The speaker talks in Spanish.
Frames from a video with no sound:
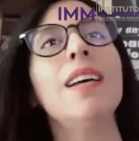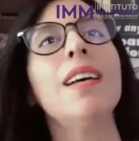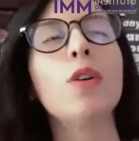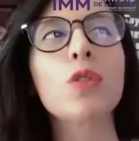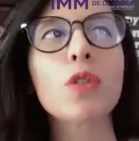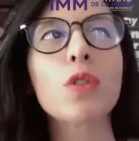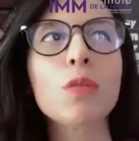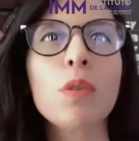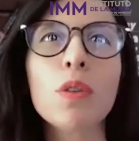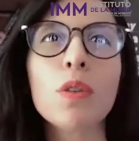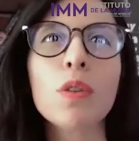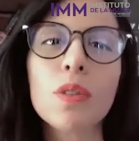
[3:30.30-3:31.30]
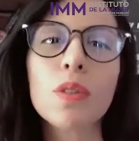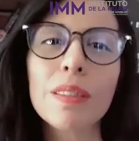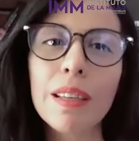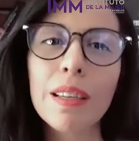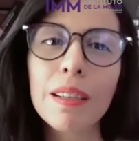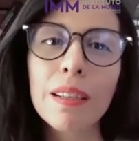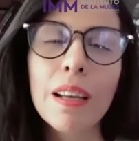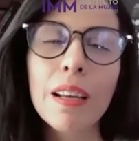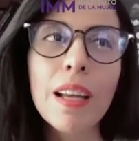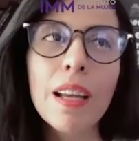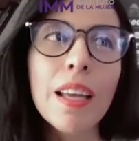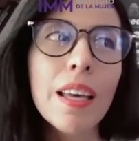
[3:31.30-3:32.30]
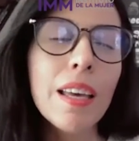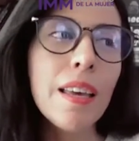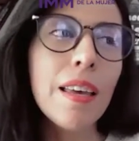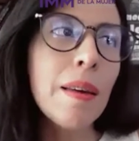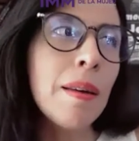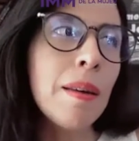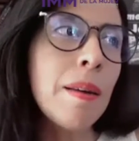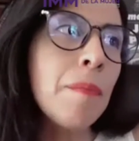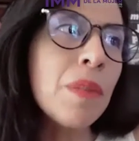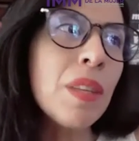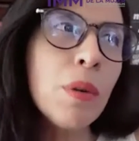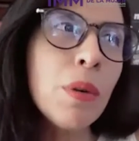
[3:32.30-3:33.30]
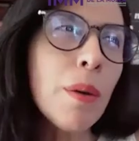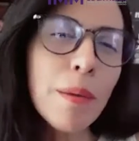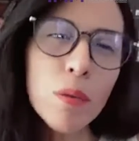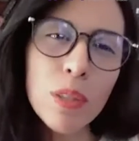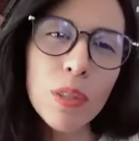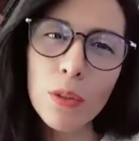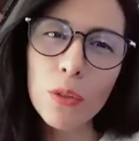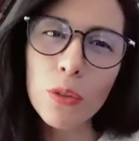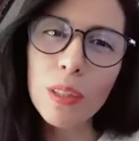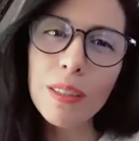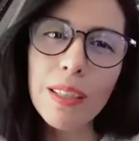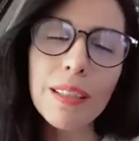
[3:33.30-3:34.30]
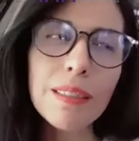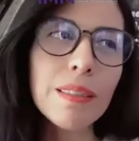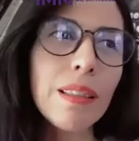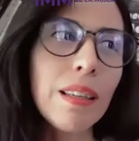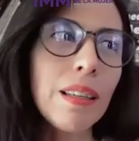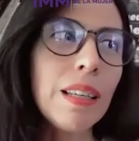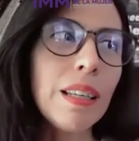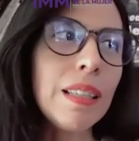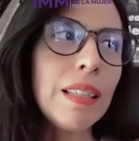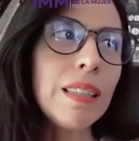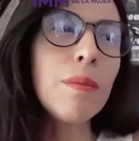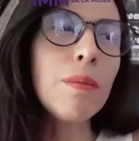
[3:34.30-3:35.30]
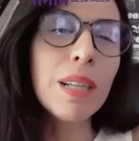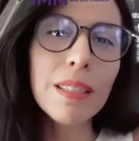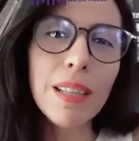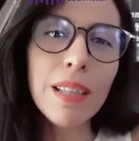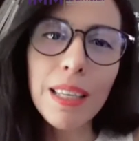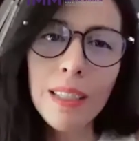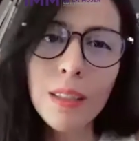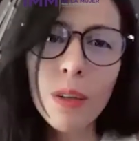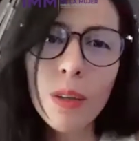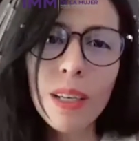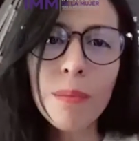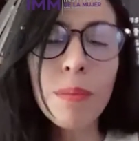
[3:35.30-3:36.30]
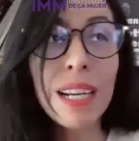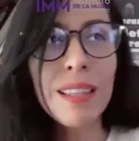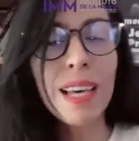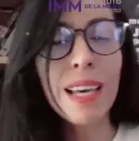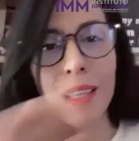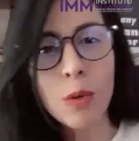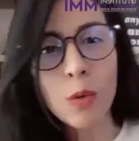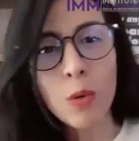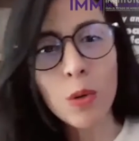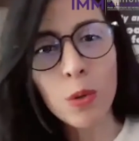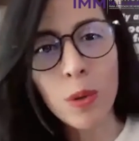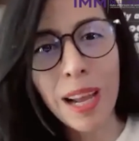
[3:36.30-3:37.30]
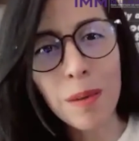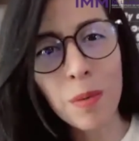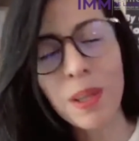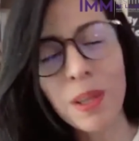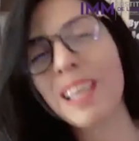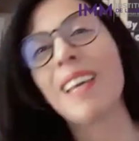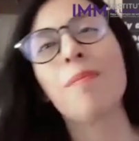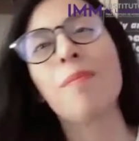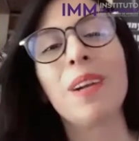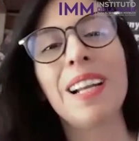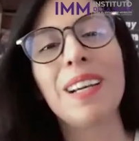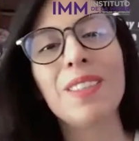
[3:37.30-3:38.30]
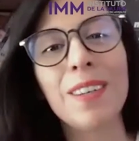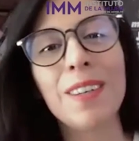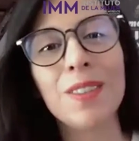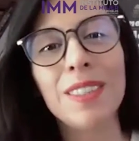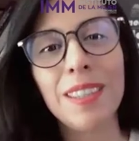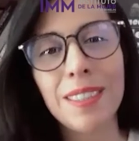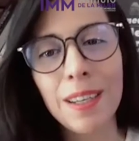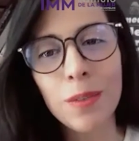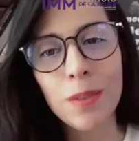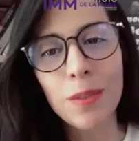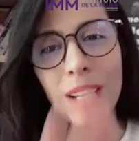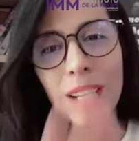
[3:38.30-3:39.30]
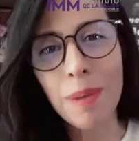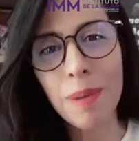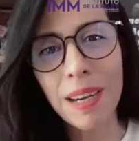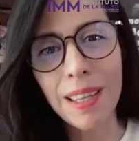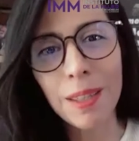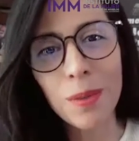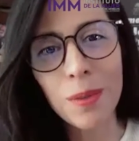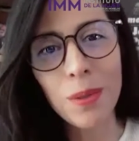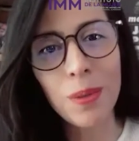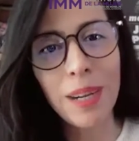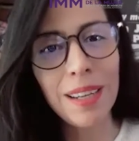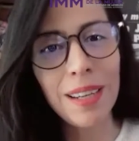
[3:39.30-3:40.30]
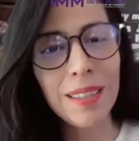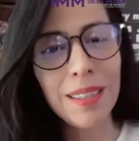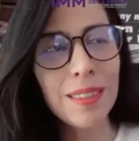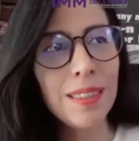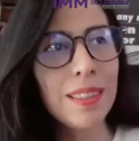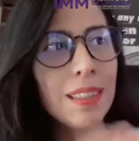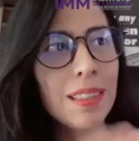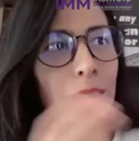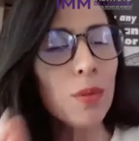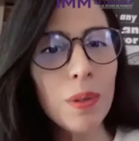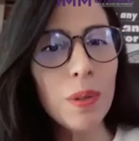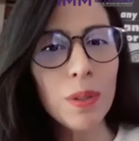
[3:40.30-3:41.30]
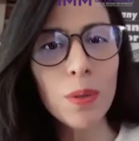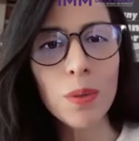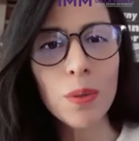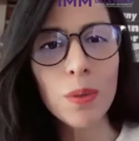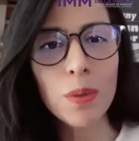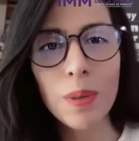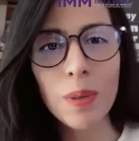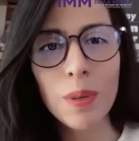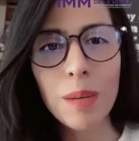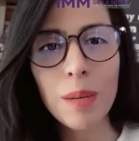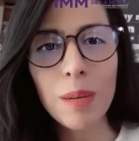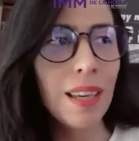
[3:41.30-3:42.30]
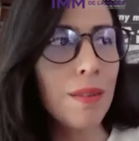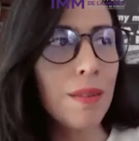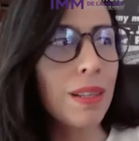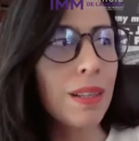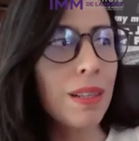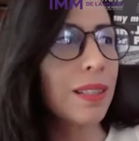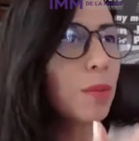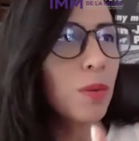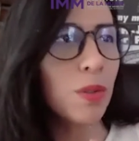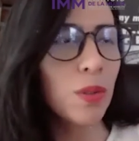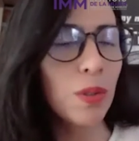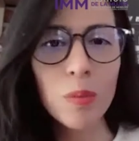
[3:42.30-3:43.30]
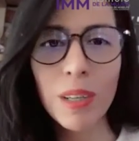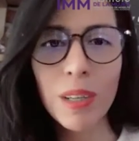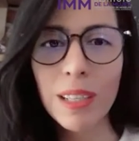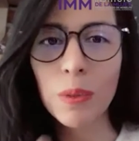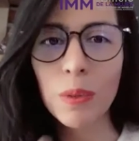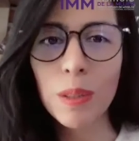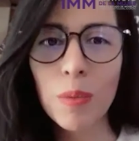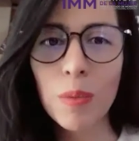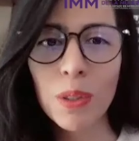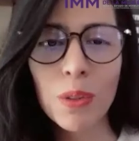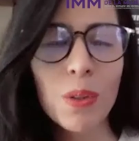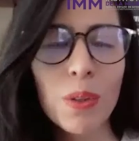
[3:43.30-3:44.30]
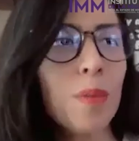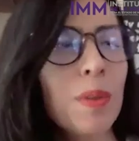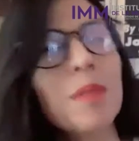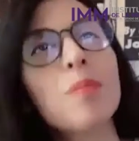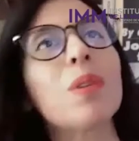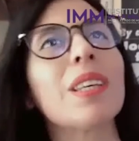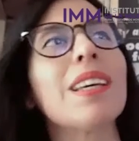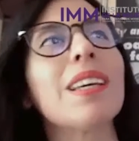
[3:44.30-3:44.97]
otros modos de ser eh, y bueno, había muchas noticias eh, de diversa índole, paridad cultural, por ejemplo, era otra noticia. Se anuncia la paridad cultural, es decir, si hacemos un evento cultural, pues tiene que haber 50% de mujeres, 50% de hombres, porque